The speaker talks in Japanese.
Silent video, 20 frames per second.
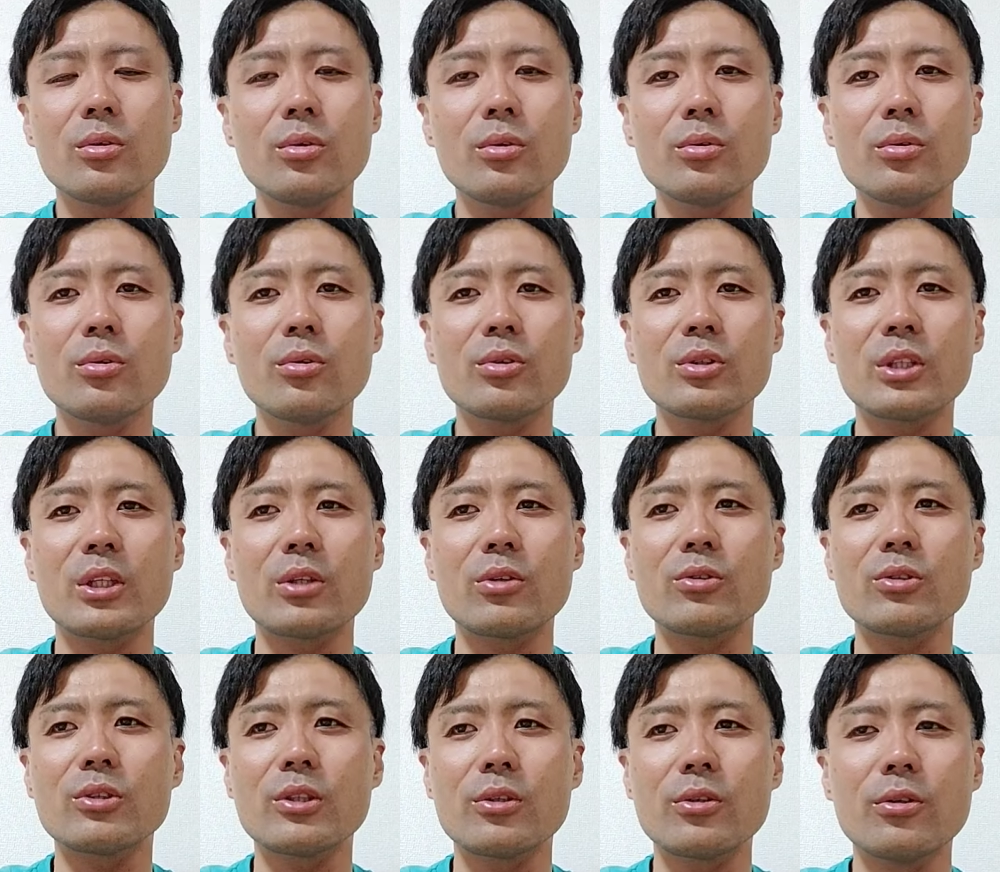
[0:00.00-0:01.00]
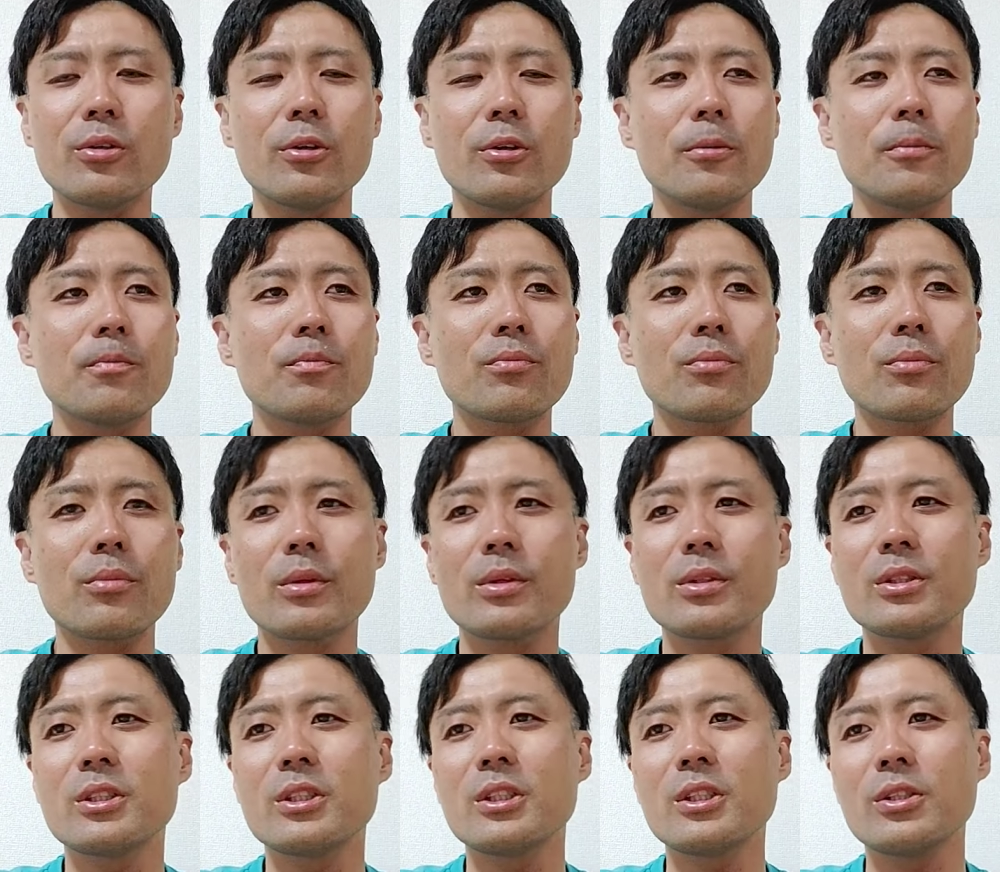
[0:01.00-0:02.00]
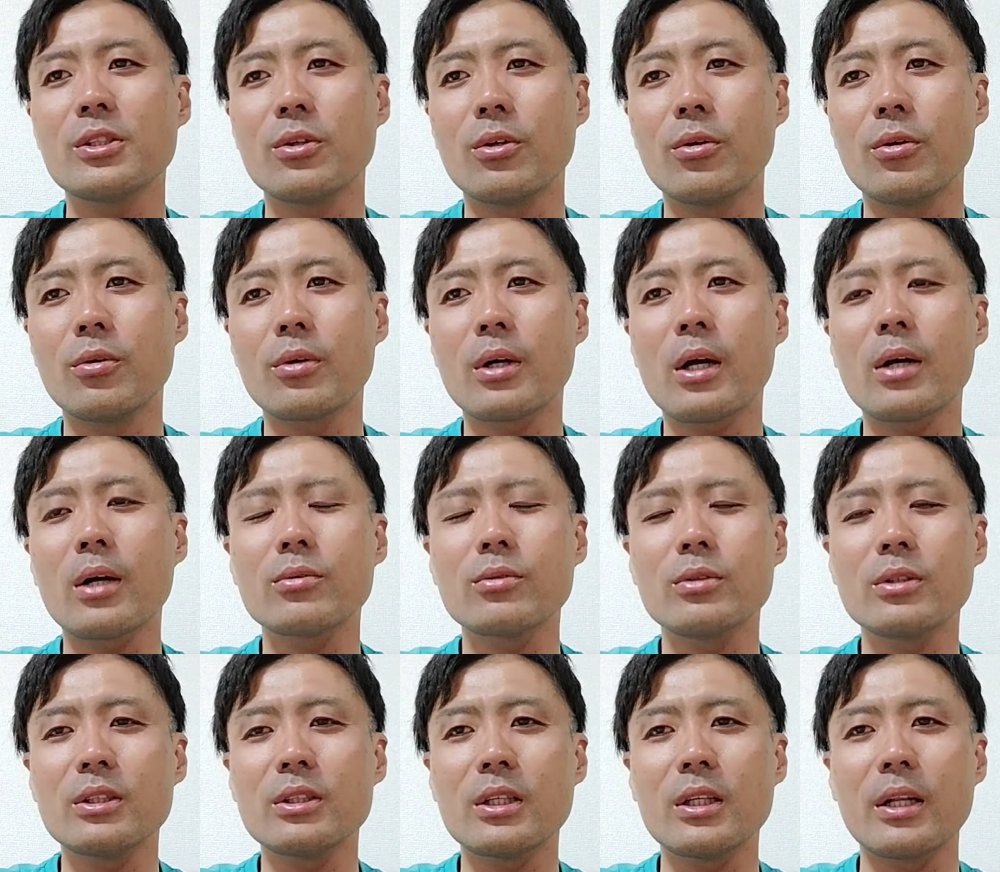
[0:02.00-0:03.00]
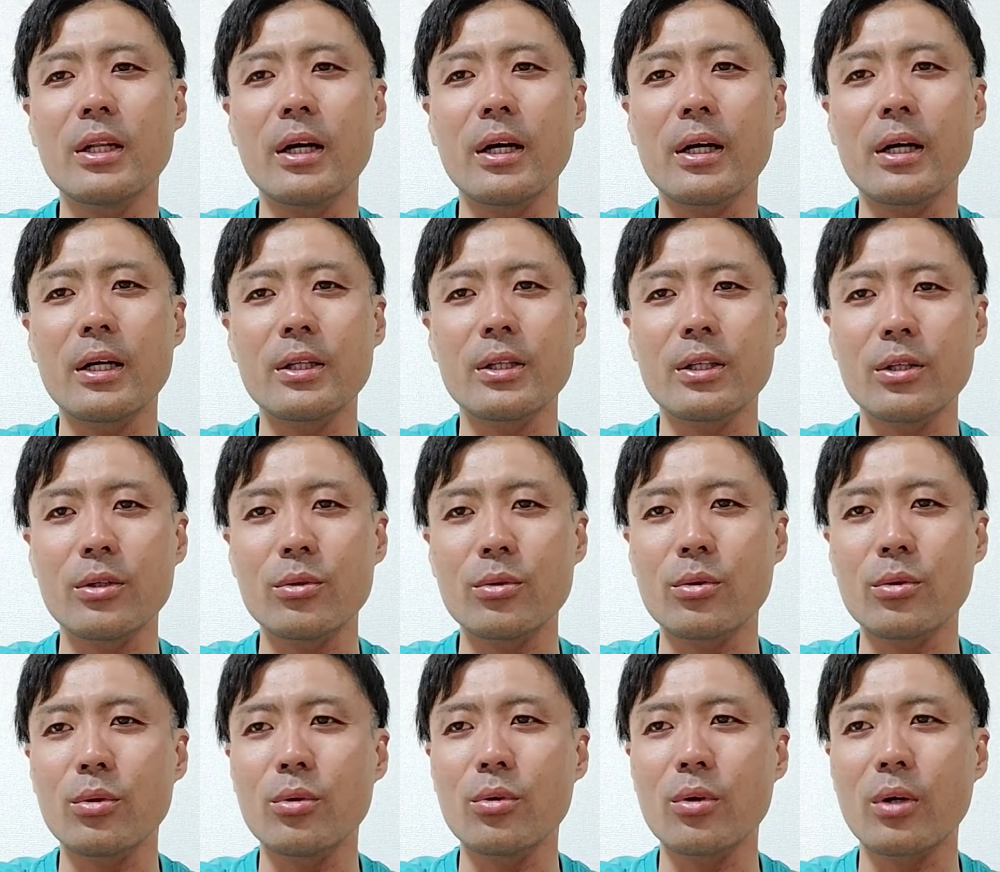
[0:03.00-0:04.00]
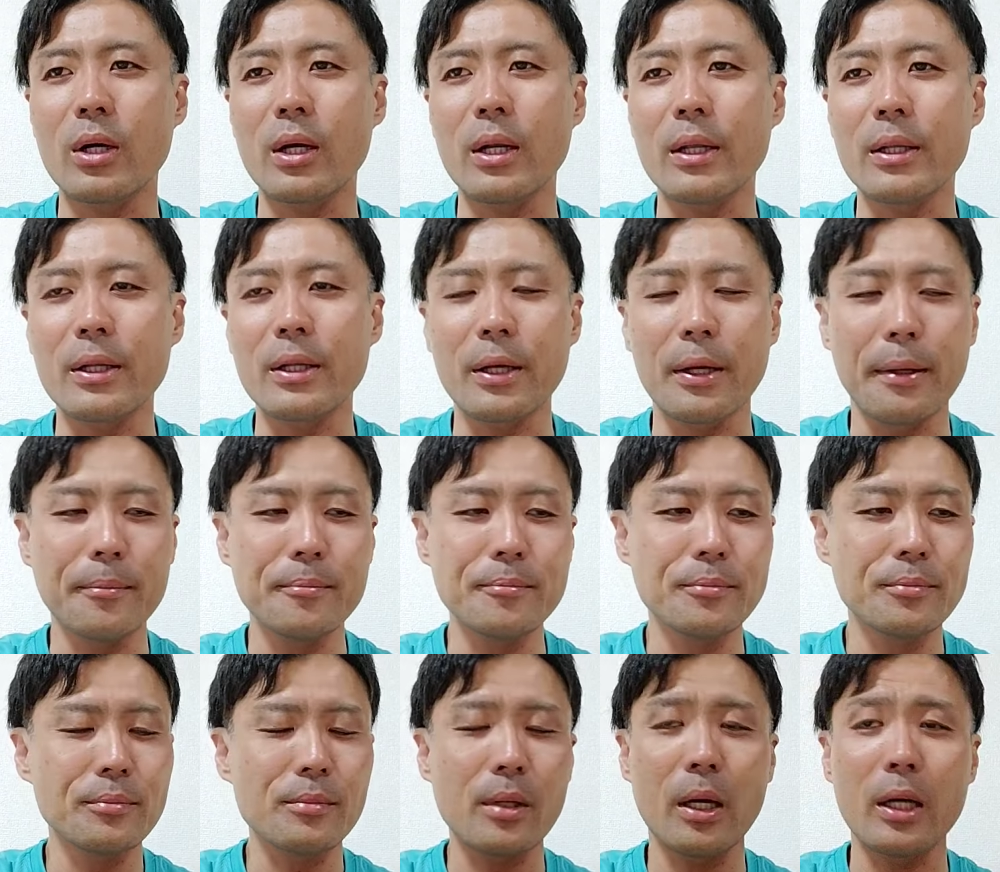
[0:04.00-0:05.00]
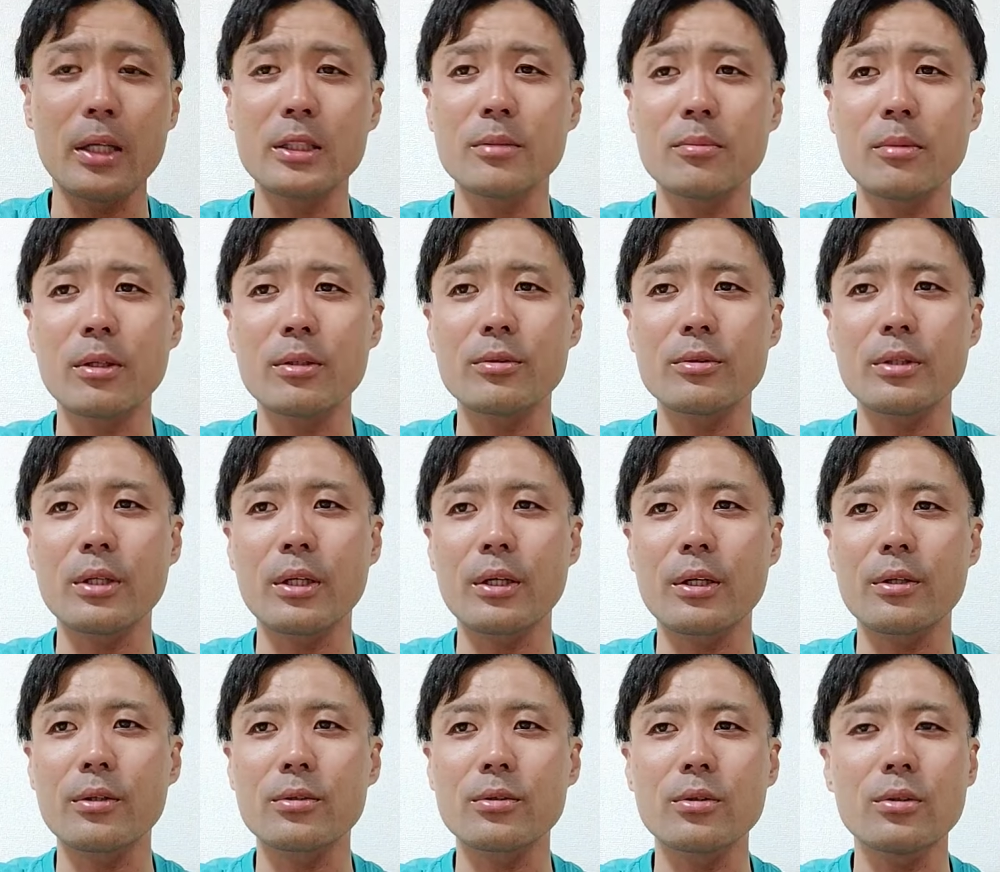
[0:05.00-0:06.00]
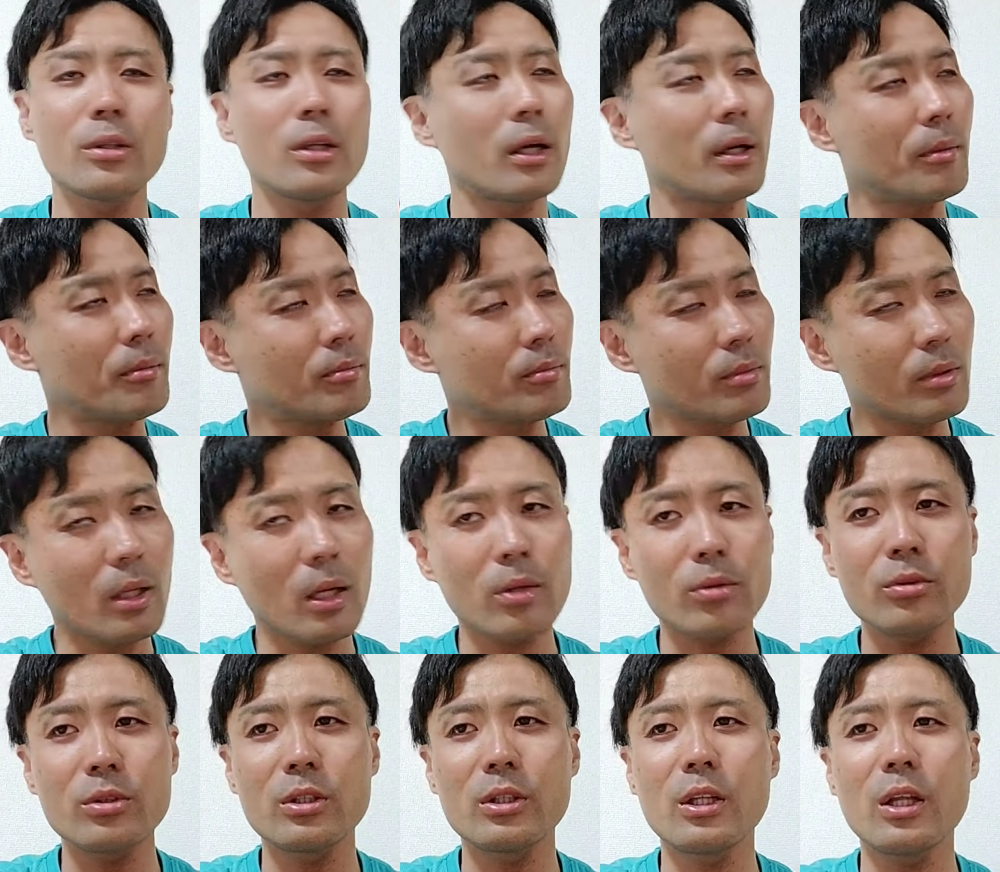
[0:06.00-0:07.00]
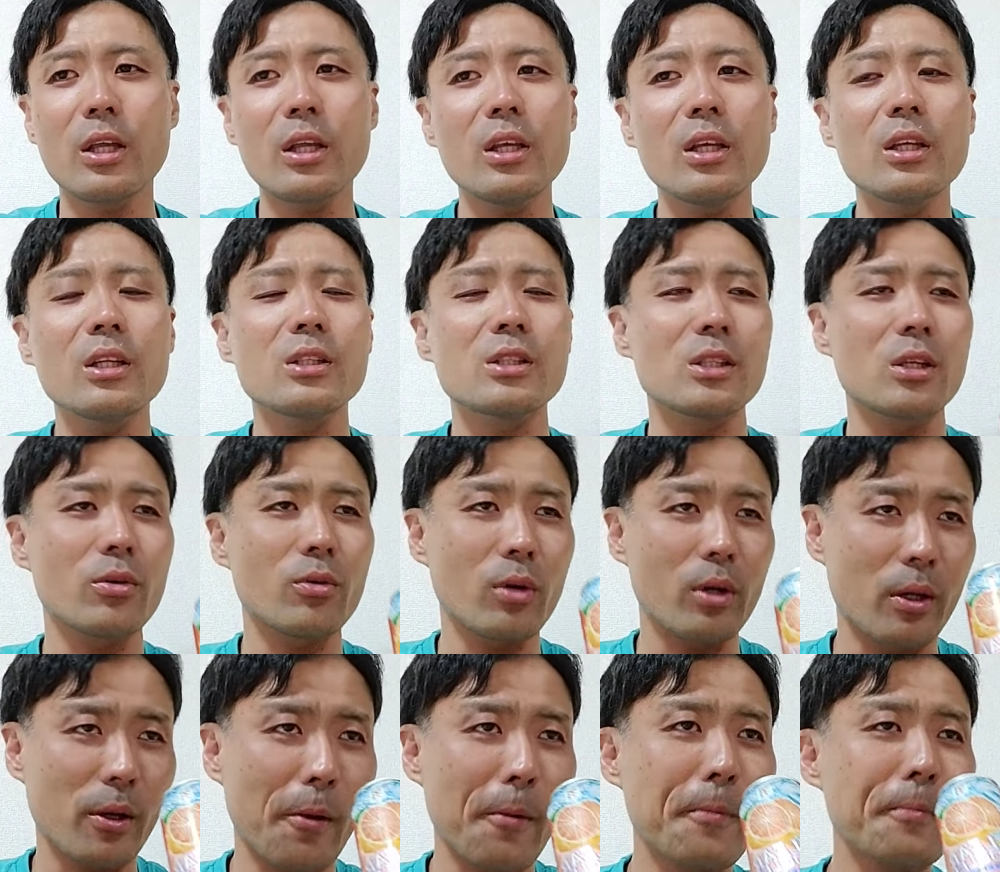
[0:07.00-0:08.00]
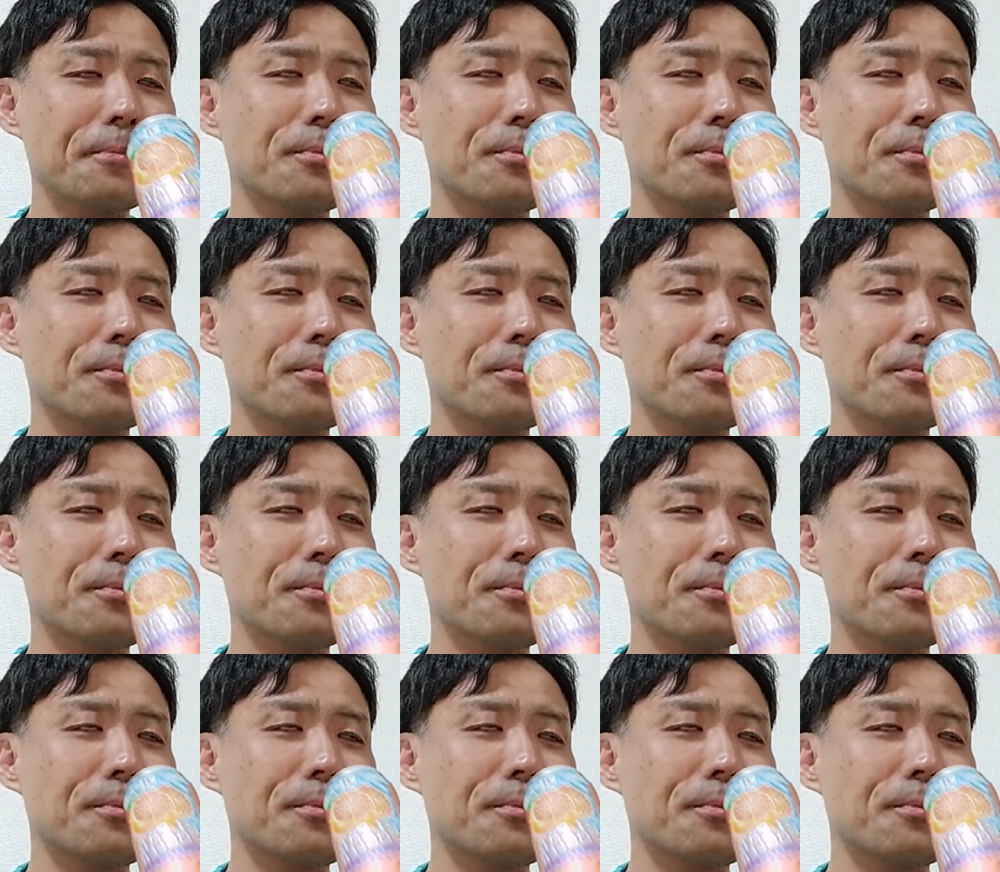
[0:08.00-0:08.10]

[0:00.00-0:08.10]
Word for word: 労働者としての地位を確認せなあかんっていうところからね始まるんやけどそんなん確認できひんちゃうかな